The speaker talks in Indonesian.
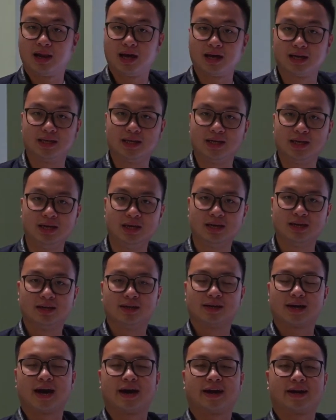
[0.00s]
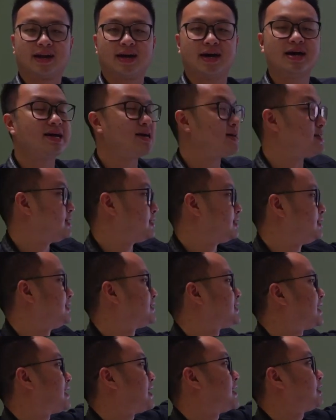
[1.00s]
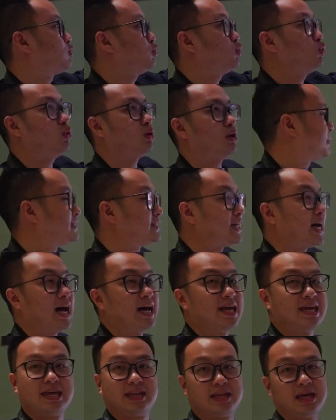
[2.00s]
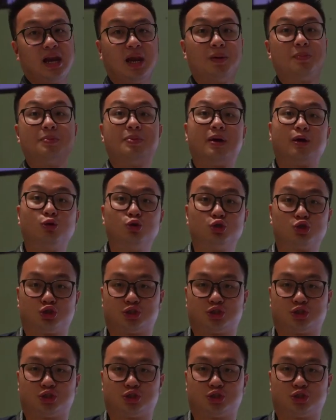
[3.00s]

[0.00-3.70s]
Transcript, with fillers: lagi karena di sana itu pencahayaannya lebih bagus